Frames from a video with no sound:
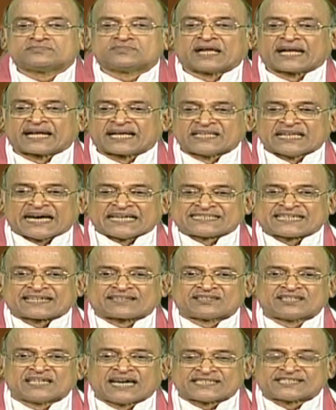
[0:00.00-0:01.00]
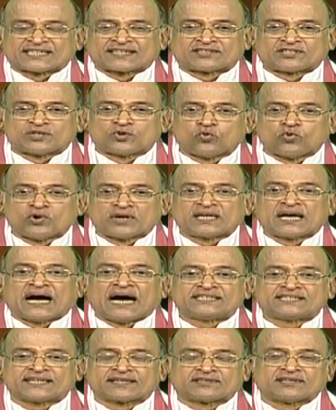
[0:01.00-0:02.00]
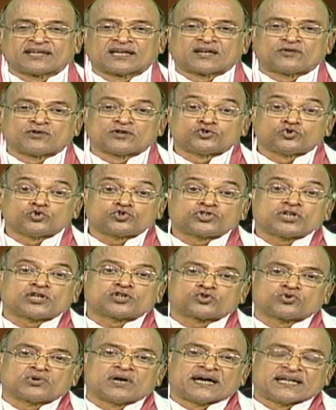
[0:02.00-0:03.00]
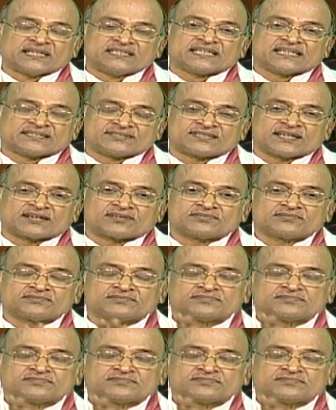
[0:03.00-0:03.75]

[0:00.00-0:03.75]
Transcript: నాకు ఇది ఆసక్తి ఆసక్తి నువ్వు అంటే ఆసక్తి అనేవాడు జుట్టు అట్టుకుని ఆడించేస్తారు